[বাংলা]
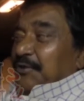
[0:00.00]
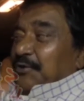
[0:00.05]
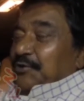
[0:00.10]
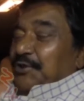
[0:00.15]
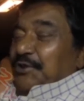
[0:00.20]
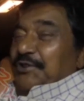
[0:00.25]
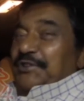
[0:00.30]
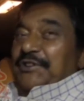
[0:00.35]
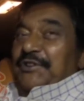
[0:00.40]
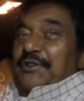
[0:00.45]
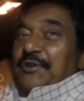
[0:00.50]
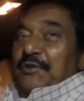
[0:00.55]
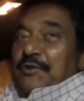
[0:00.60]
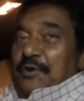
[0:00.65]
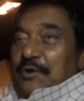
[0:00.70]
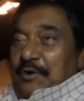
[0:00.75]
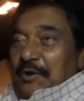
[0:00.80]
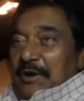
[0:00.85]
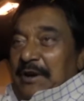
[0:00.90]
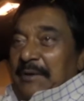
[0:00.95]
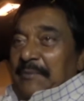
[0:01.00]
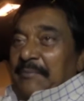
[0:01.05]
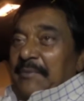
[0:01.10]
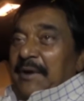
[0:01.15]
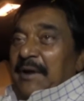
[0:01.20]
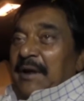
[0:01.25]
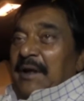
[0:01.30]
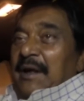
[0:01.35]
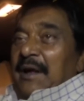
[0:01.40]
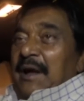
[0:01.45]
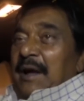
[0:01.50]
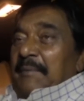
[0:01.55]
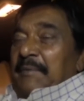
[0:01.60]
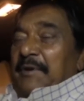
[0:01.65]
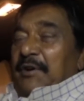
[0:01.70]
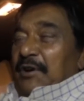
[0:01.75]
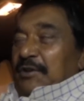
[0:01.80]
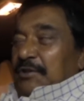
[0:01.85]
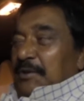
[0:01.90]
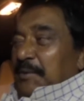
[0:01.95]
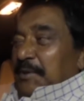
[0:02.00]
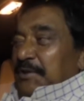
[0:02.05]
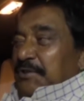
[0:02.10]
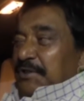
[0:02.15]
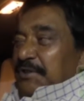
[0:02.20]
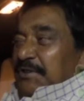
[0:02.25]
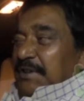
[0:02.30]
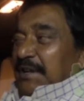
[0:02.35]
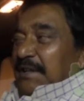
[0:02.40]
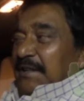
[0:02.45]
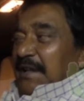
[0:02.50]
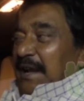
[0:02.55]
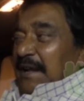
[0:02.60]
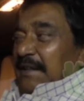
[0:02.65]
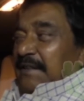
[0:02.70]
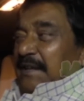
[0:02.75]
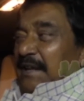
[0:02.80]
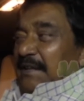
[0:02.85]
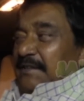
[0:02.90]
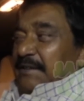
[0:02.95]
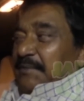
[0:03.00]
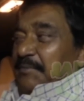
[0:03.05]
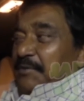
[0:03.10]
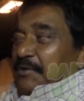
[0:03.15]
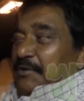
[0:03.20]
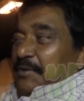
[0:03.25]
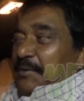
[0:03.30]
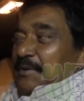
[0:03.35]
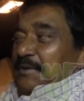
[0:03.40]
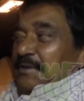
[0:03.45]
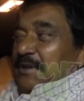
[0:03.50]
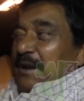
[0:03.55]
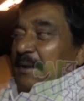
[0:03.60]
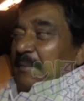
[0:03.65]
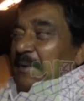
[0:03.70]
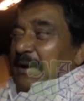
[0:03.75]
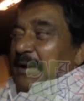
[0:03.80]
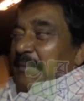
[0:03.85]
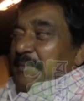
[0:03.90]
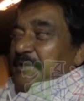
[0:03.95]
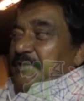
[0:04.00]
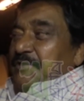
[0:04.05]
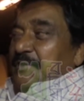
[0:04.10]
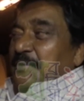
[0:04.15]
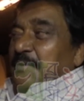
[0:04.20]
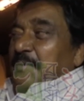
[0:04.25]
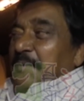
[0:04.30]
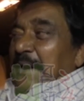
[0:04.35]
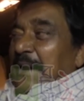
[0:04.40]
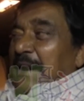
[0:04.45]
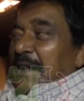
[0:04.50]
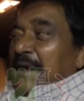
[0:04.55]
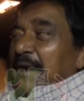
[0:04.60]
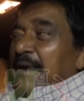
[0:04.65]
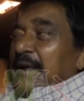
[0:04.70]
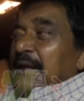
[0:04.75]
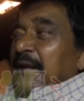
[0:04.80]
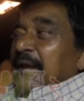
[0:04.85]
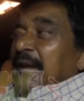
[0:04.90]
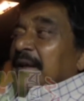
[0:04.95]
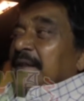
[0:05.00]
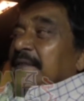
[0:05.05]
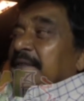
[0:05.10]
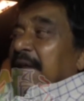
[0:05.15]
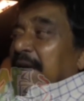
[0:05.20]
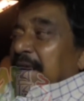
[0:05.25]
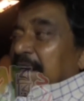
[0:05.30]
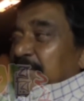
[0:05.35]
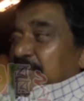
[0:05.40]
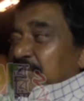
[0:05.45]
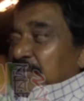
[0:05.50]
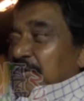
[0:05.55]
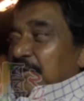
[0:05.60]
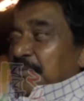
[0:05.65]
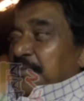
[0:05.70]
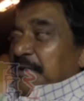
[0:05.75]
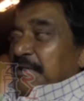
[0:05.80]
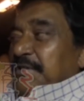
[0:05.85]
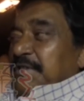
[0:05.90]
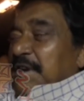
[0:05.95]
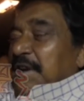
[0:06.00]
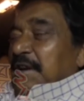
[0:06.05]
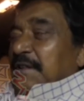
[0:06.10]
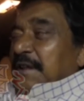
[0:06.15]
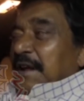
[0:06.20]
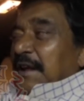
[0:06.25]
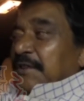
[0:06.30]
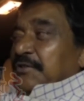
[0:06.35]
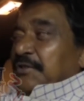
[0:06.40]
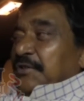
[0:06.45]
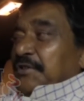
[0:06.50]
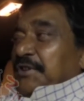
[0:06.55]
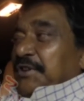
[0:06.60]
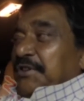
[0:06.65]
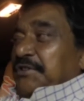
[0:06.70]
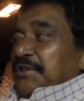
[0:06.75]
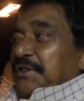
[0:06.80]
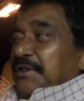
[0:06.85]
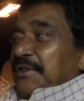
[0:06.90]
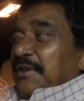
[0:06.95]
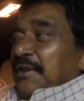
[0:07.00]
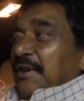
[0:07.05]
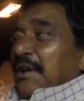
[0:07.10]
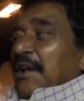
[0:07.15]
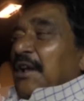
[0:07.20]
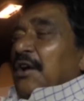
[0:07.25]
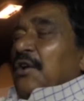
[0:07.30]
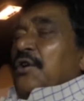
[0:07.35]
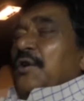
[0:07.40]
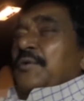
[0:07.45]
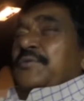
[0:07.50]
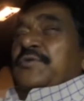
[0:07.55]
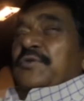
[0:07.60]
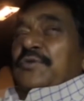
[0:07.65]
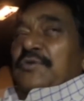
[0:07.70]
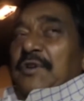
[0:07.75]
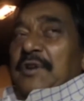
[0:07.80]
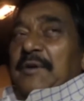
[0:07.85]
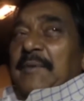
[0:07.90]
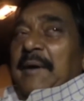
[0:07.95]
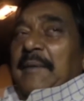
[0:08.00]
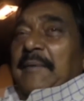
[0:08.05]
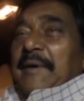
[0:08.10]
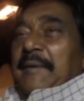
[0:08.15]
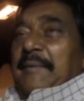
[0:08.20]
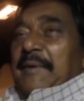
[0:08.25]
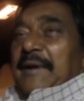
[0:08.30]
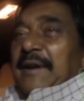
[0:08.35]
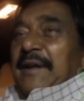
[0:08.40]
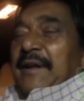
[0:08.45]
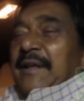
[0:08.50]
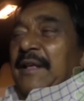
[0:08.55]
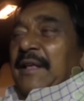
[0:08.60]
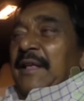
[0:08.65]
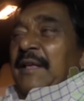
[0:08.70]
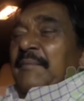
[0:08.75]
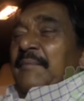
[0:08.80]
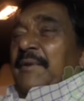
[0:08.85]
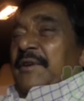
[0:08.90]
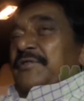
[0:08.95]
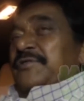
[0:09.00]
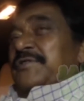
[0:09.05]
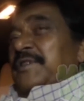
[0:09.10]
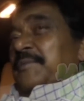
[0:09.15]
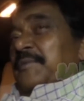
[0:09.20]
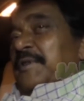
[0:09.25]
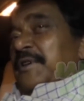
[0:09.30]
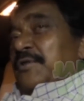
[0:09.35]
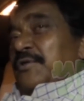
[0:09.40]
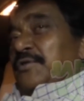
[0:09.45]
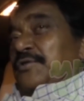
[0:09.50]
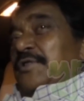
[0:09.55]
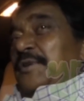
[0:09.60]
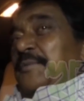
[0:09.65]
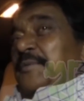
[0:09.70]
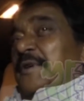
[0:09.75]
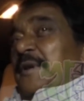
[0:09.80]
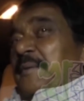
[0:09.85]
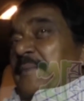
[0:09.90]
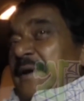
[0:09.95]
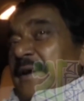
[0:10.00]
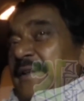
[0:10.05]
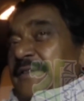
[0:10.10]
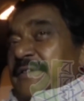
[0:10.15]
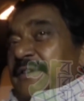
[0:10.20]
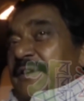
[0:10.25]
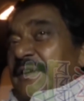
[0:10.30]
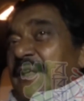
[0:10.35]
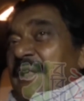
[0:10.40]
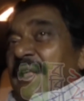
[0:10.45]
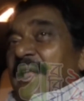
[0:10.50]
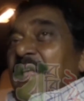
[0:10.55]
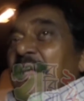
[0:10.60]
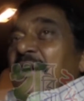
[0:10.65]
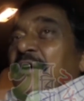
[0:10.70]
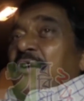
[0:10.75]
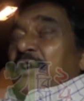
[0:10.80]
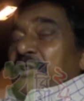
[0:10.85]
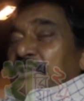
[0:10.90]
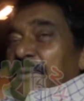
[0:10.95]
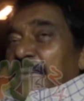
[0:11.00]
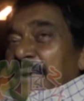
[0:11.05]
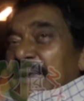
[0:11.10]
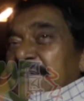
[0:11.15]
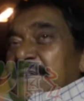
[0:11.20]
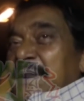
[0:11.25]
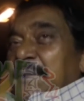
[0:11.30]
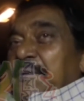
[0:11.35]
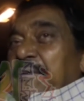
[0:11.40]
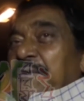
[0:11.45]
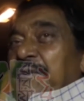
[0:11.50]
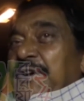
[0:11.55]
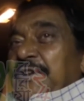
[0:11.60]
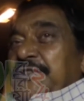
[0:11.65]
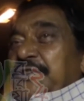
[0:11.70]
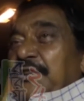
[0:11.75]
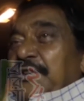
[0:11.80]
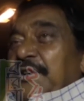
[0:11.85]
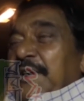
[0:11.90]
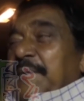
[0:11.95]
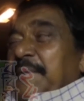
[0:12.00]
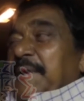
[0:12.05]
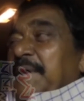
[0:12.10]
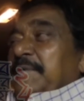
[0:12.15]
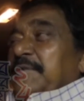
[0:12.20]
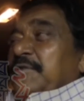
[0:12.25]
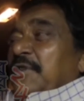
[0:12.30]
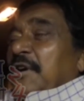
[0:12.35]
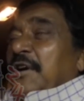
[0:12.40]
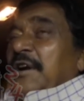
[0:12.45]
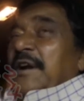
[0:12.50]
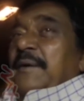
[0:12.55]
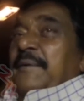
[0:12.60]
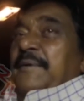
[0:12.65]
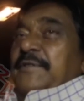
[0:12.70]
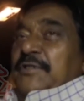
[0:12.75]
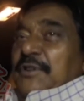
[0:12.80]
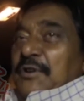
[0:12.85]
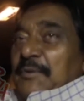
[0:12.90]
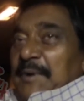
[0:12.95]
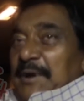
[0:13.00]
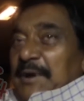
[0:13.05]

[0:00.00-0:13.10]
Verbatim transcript: নতুন লক্ষ্য করলাম আমি গত বছর থেকে দায়িত্বে আছি মুখ্যমন্ত্রী আমাকে বিষ্ণুপুর মেলা দেখার জন্য পরিচালনার দায়িত্ব দিয়েছেন খুব সুন্দরভাবে এবারে মানুষের মনে উদ্দীপনা বেড়েছে গতবার যেমন হয়েছিল এবার ঢল নেমেছিল